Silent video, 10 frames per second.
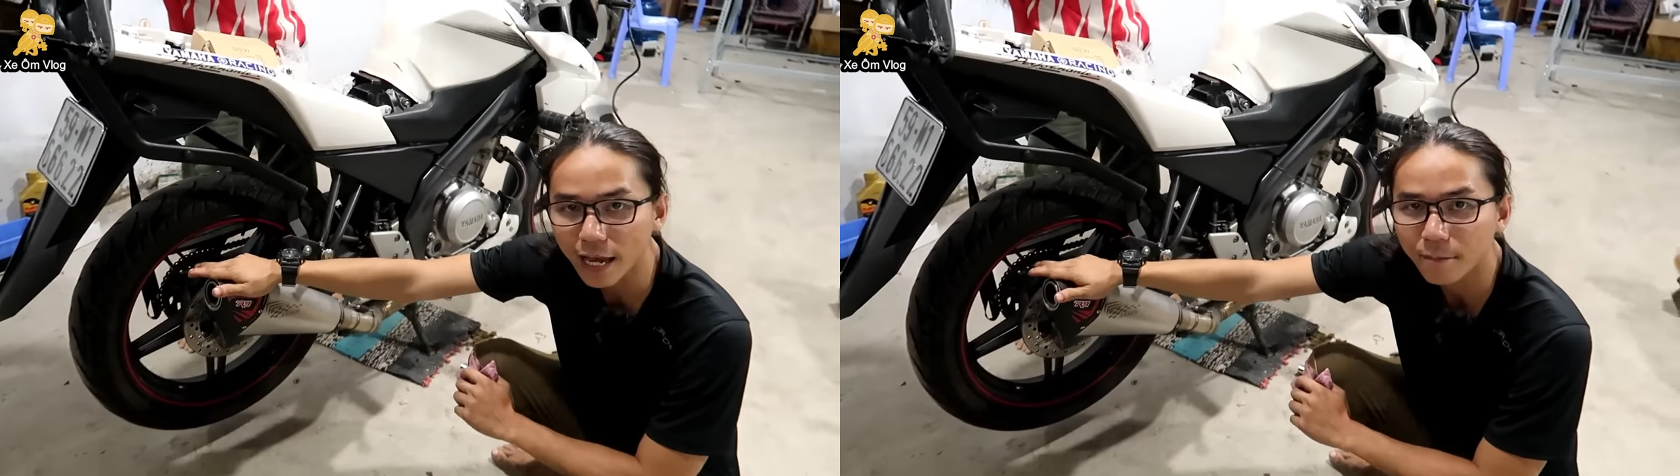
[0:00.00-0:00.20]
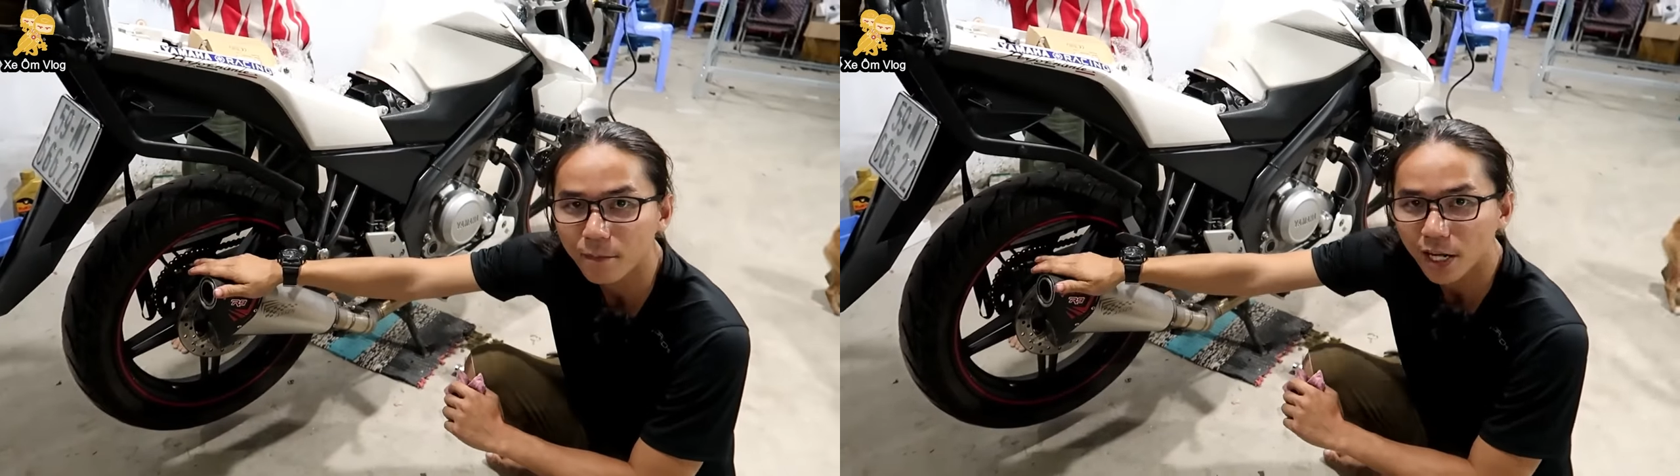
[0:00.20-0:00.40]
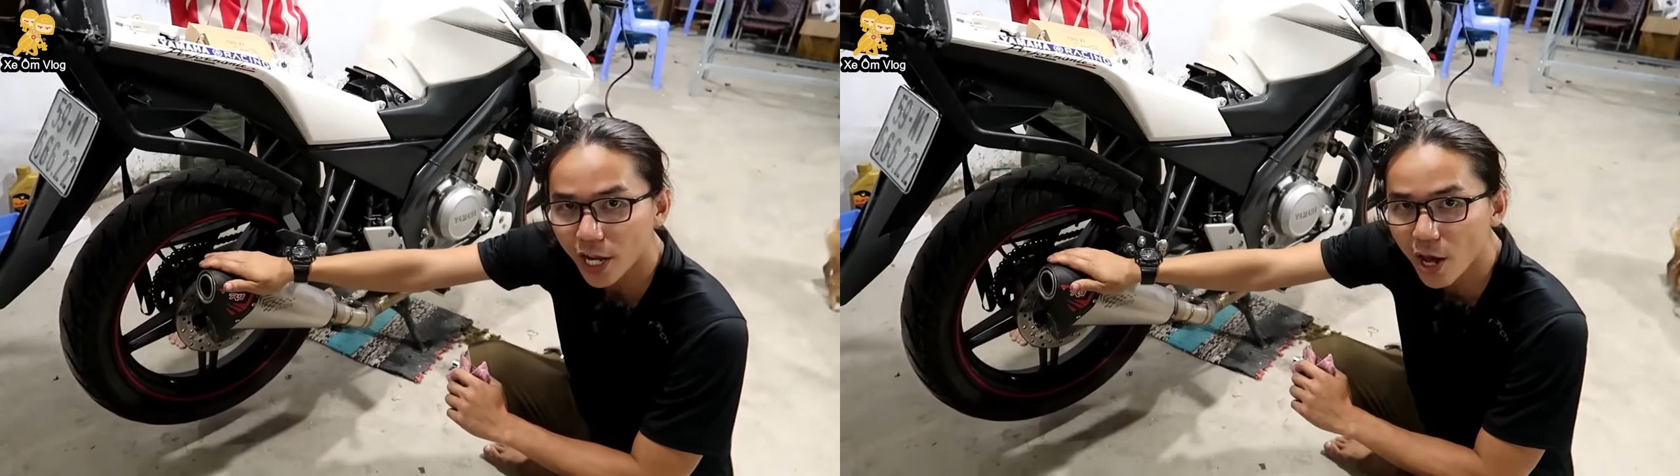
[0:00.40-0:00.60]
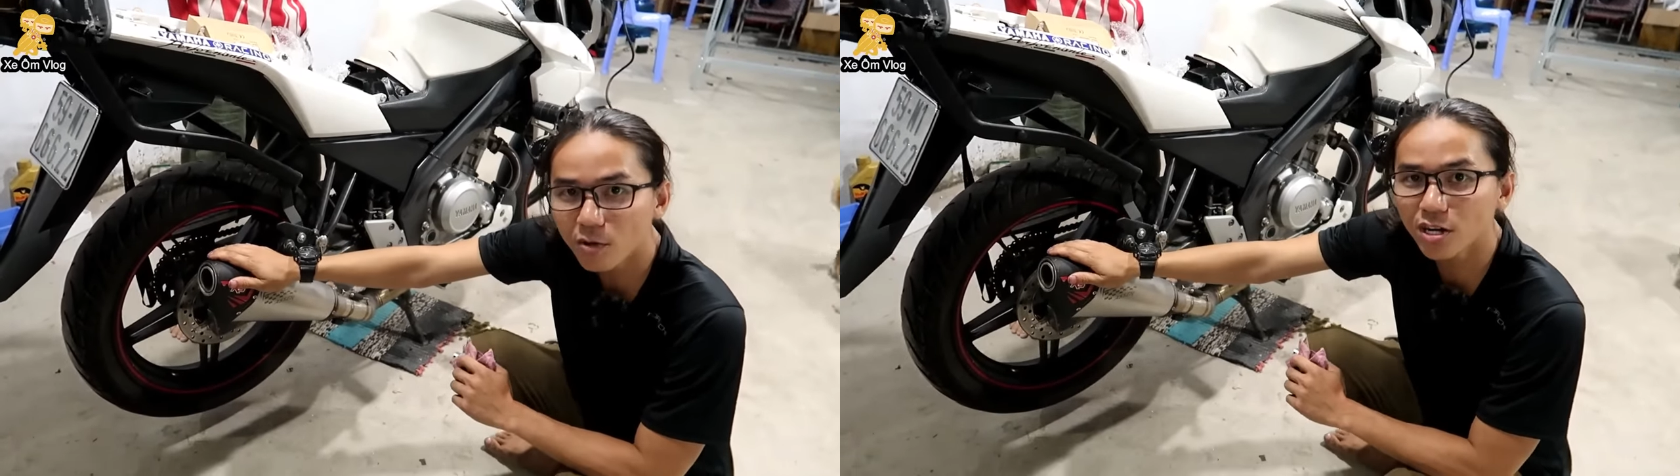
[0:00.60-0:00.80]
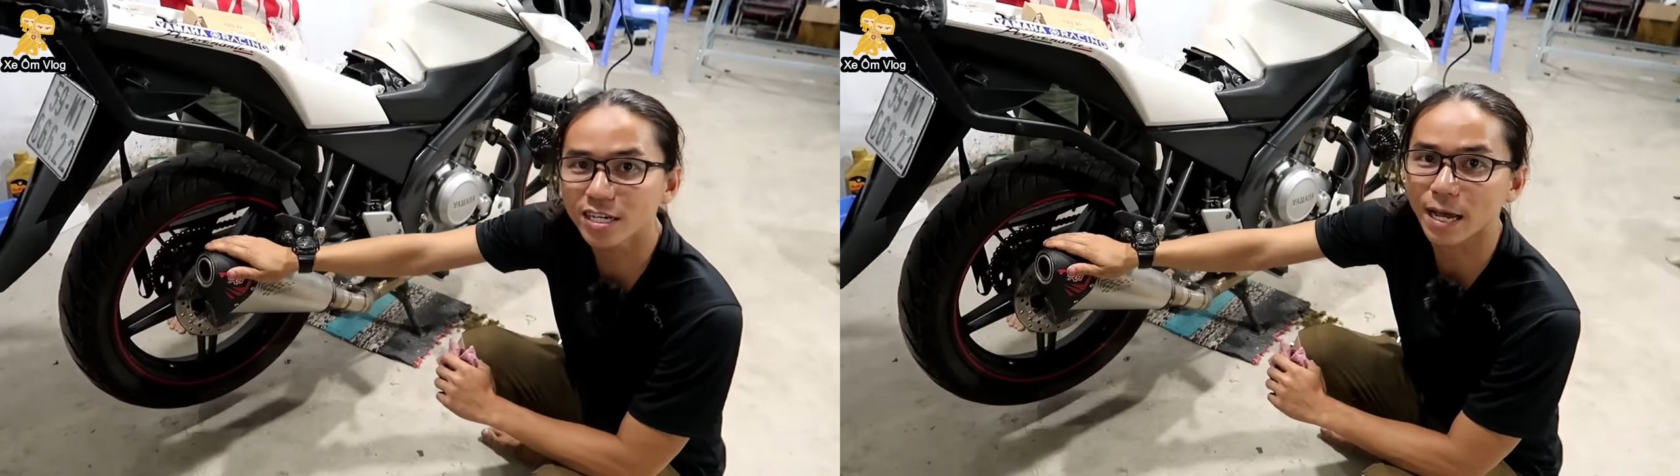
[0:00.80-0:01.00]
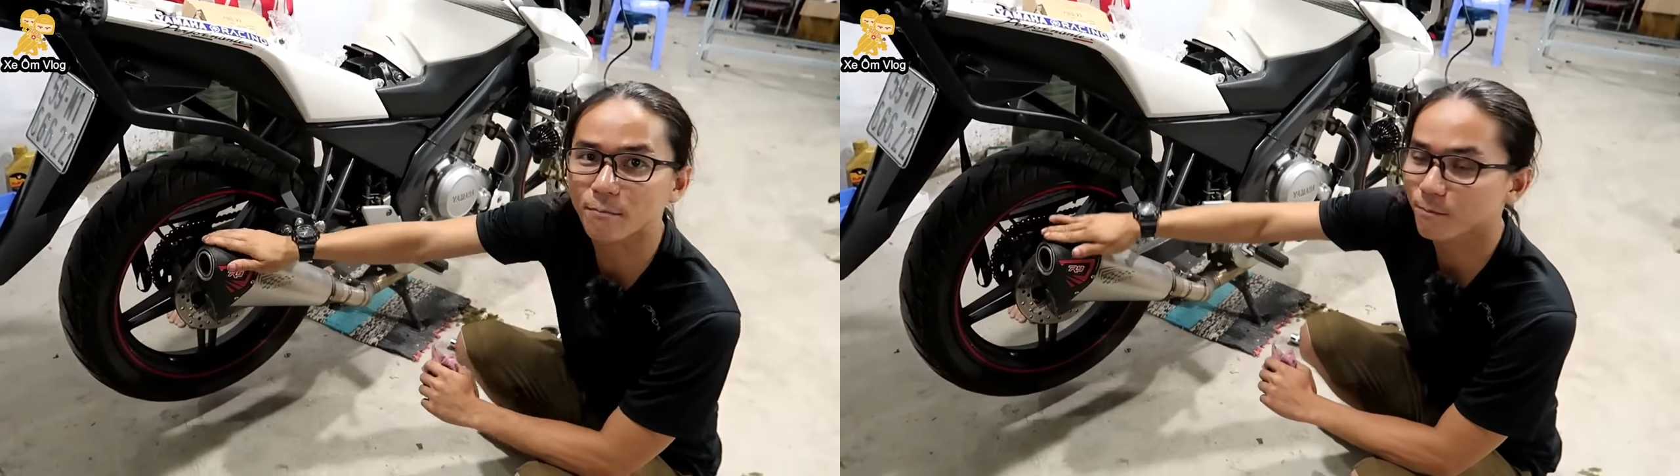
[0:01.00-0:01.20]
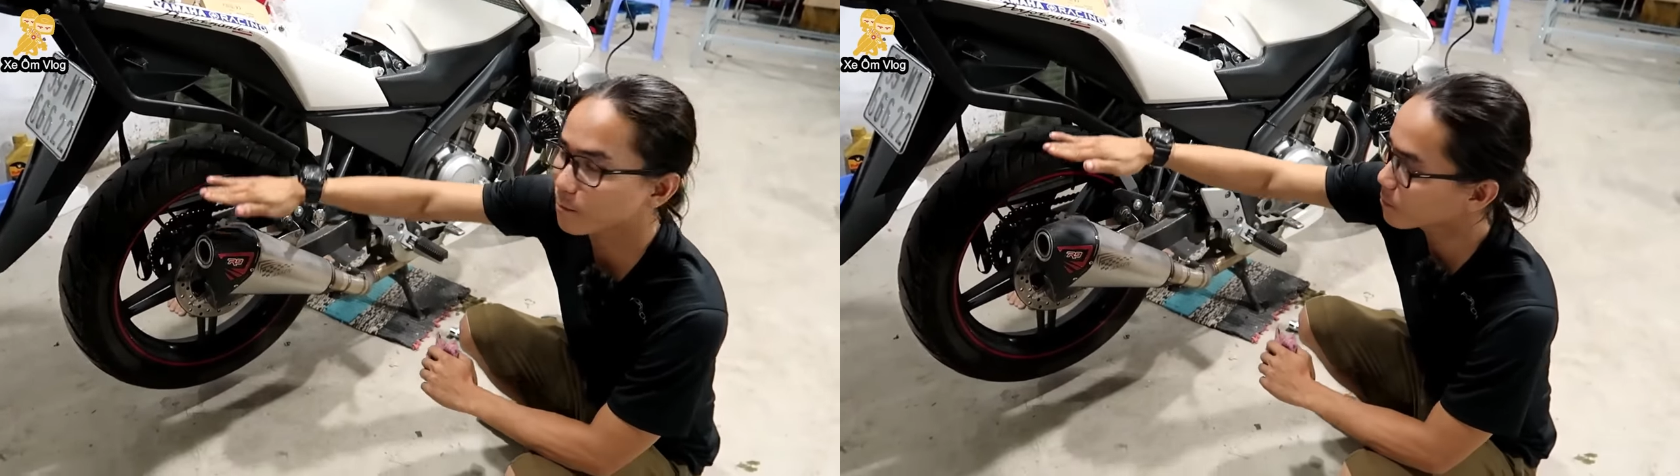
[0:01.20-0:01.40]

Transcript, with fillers: nha nếu nước ngập